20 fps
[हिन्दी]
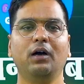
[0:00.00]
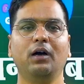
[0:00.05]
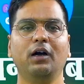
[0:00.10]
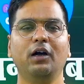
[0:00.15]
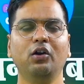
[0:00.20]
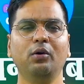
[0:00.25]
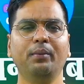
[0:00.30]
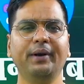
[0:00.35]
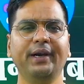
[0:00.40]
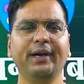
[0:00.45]

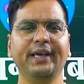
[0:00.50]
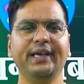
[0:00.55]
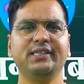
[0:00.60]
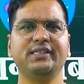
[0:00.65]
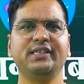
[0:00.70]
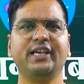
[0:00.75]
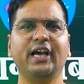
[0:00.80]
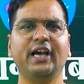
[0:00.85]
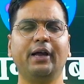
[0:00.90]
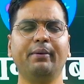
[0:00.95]
हेलो
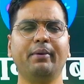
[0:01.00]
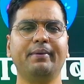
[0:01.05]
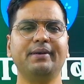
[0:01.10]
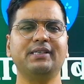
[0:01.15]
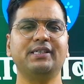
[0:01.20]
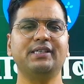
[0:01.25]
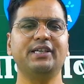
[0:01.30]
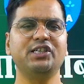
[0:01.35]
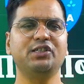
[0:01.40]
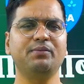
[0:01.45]
बडीज ज्ञान बाबा
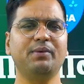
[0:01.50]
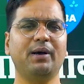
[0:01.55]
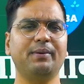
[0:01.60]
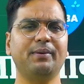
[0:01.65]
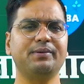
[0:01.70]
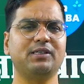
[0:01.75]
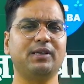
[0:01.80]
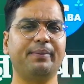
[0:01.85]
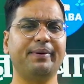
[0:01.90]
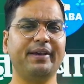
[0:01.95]
सीरीज में आप
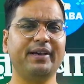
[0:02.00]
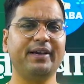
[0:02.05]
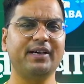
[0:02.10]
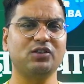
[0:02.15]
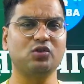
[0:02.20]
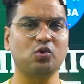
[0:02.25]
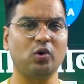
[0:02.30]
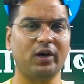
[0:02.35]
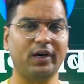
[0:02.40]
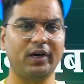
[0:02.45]
सभी का
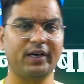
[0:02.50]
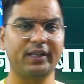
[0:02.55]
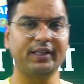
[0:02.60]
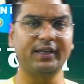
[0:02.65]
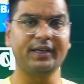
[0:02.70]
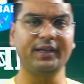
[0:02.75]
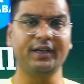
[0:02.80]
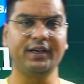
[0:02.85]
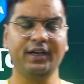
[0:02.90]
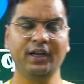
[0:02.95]
स्वागत है
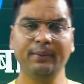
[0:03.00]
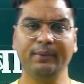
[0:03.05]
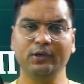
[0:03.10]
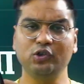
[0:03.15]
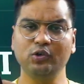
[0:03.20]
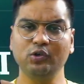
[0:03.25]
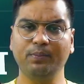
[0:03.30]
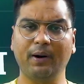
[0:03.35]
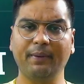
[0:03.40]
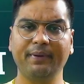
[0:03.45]

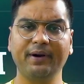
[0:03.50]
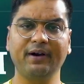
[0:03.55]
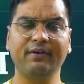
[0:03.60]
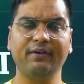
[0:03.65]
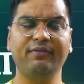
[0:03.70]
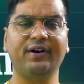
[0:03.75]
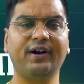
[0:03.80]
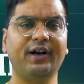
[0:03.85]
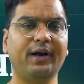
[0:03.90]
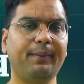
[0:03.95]
बच्चों बाबा का
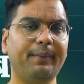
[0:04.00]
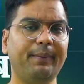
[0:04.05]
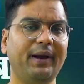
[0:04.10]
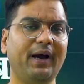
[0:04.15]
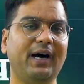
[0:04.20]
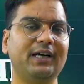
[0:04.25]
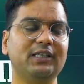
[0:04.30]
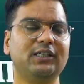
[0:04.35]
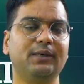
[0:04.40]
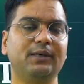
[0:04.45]
फंडा में
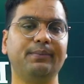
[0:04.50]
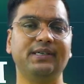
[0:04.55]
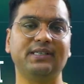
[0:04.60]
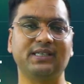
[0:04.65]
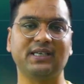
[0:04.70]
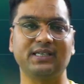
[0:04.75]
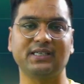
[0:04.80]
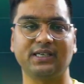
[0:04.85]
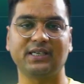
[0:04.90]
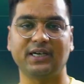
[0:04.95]
आज हम
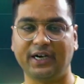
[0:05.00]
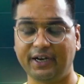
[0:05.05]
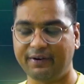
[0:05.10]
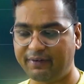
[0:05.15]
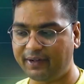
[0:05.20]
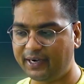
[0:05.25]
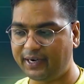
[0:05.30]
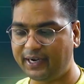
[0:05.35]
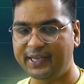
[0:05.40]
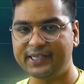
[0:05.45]
डिस्कस करने
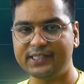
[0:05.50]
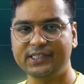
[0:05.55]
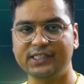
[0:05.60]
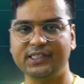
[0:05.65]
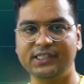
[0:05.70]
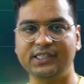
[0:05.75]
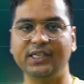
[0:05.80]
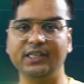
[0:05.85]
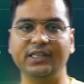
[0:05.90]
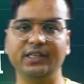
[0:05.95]
वाले हैं
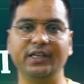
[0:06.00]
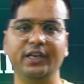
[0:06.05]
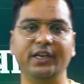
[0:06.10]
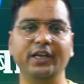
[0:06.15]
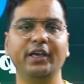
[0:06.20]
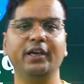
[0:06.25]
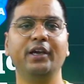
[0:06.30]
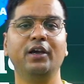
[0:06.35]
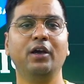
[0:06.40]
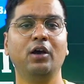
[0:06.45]
सी थ्री
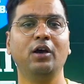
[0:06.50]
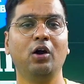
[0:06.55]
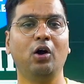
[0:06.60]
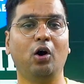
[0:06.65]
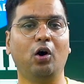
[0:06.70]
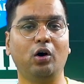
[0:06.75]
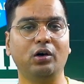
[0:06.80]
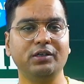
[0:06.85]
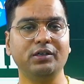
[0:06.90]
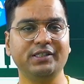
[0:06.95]

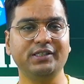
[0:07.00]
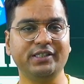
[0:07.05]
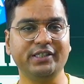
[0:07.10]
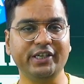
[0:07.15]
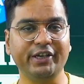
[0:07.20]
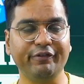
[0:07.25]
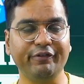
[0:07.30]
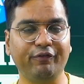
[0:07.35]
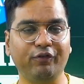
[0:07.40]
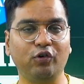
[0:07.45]
और
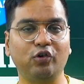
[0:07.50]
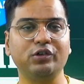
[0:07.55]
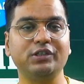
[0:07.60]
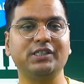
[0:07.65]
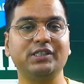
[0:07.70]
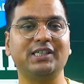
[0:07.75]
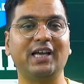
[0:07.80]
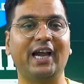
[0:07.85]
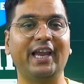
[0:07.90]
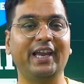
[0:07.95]
सी फोर
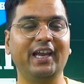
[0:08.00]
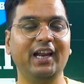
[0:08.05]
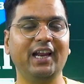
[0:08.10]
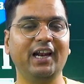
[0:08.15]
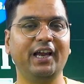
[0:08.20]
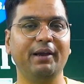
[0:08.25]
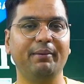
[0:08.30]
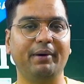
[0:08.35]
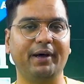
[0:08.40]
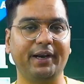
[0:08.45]
साइकिल
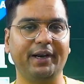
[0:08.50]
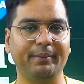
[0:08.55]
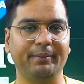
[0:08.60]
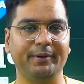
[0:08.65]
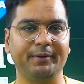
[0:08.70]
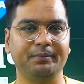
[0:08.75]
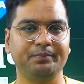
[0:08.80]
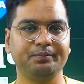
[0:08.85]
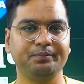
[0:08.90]
के बारे में